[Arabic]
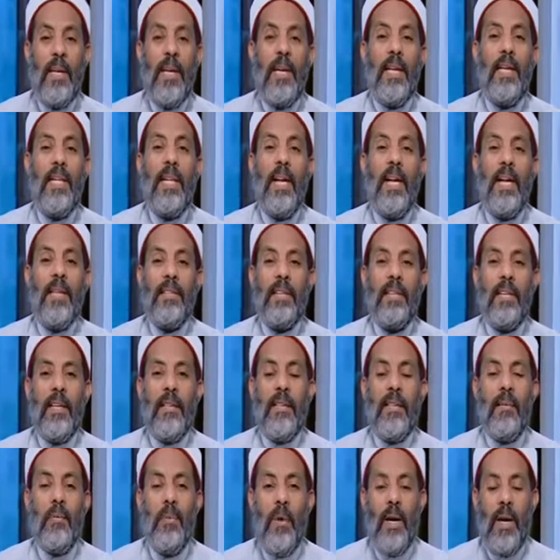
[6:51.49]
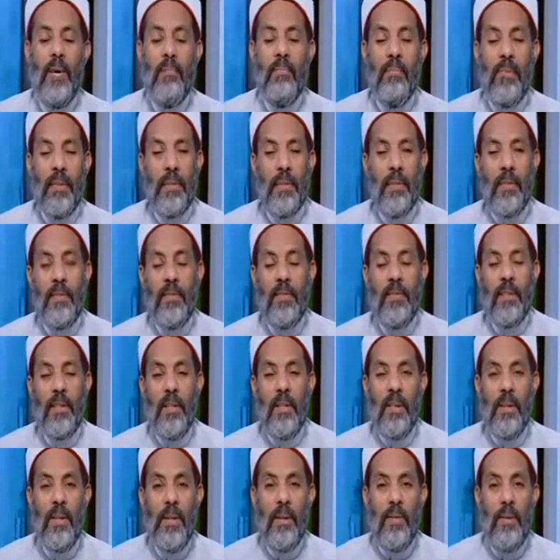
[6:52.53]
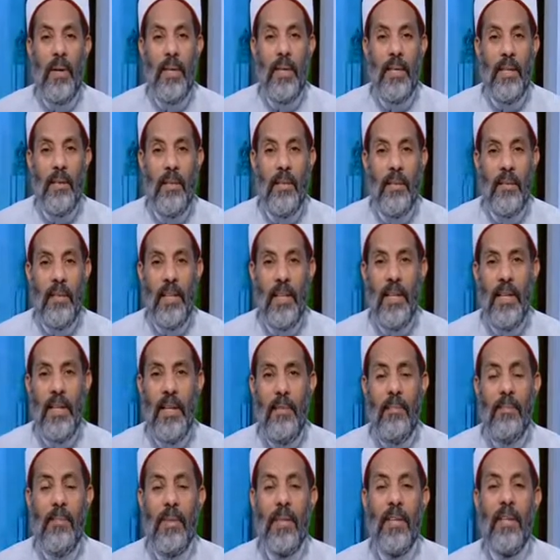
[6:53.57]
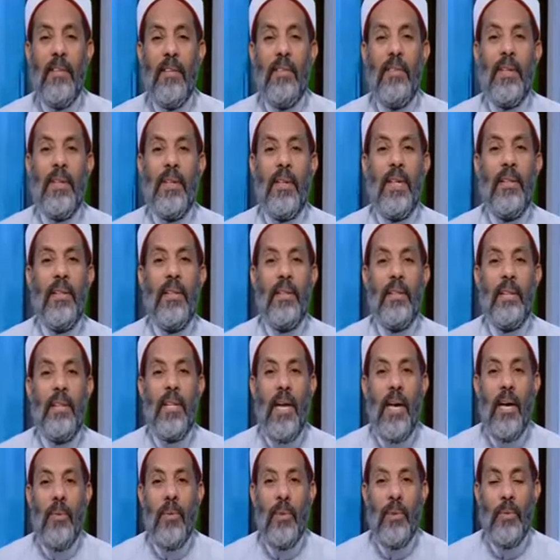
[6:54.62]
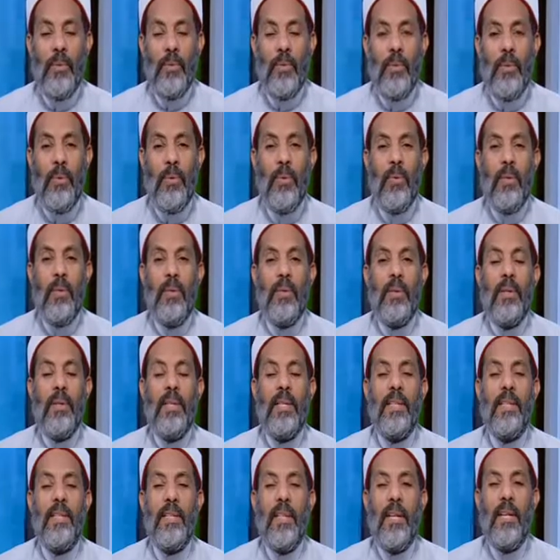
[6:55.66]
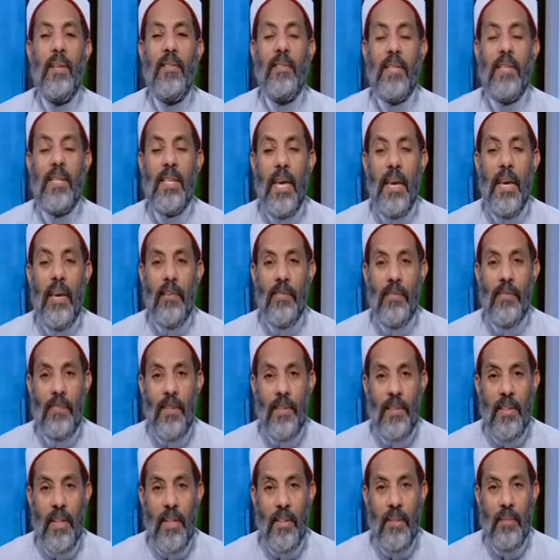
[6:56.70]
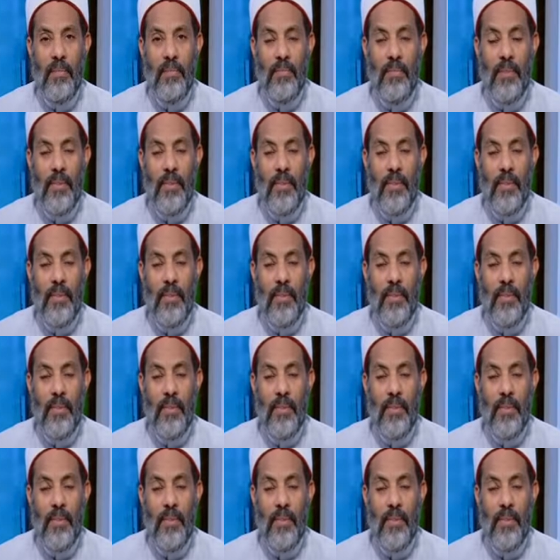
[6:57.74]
إلى أن كان محمد صلى الله عليه وسلم فكانت دعوته للناس كافة